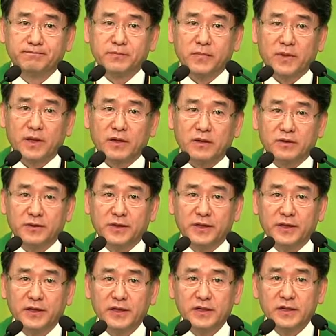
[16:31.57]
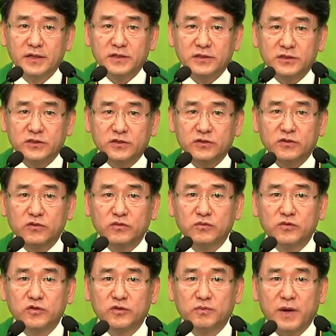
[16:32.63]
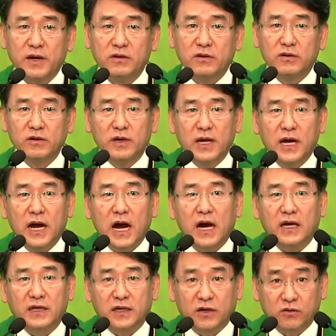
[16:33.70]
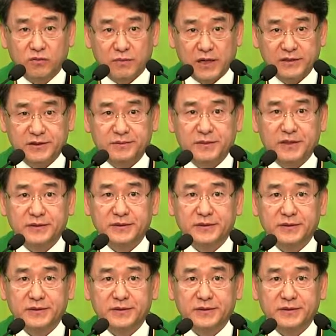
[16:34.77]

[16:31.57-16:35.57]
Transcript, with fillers: 그런데 스스로 우물을 판 걸 악이라고 말씀하세요.